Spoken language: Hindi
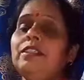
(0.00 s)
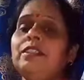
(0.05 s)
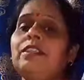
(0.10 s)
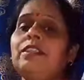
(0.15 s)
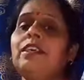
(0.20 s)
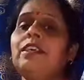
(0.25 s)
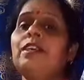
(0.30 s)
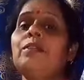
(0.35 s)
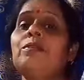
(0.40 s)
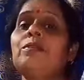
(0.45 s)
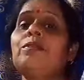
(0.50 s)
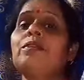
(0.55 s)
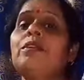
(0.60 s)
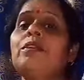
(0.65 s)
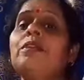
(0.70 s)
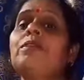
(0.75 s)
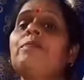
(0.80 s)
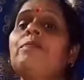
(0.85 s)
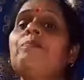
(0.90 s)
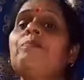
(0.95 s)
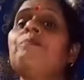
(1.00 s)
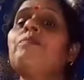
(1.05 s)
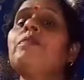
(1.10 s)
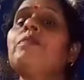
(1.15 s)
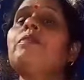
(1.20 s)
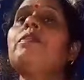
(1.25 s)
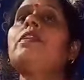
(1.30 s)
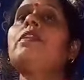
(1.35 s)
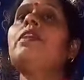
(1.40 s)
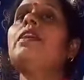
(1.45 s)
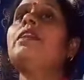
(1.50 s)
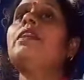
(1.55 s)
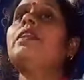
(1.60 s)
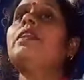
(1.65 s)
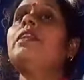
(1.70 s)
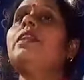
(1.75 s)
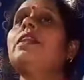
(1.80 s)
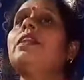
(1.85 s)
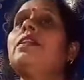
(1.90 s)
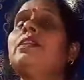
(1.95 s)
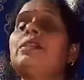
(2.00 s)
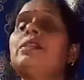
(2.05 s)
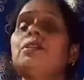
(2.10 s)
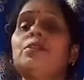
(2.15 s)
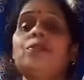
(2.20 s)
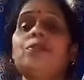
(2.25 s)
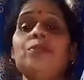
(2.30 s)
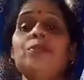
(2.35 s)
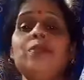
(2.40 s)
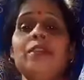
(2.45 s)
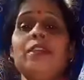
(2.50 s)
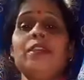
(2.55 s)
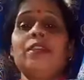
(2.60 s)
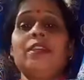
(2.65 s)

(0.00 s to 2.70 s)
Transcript: रात हो गई फिर रात ने एक आधे सोए